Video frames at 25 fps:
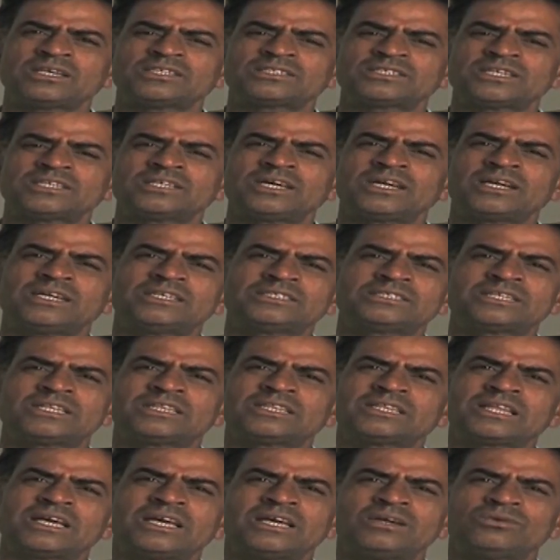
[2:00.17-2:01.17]
कैसा दाना
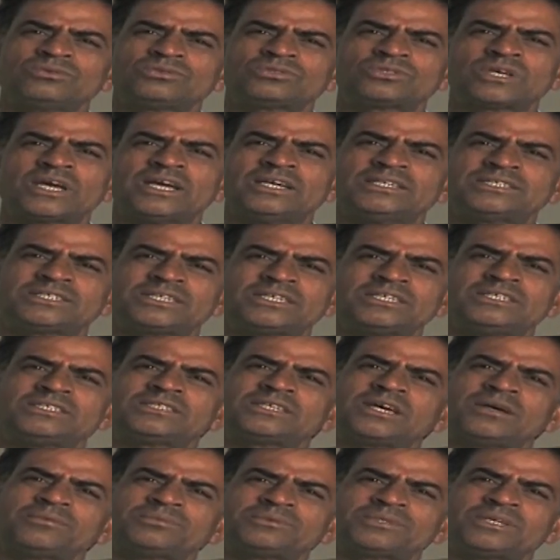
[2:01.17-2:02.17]
चलता है उस साइज के
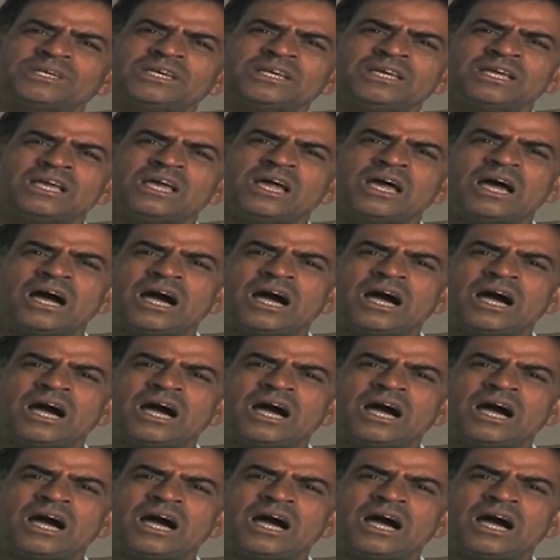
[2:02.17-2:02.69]
हिसाब से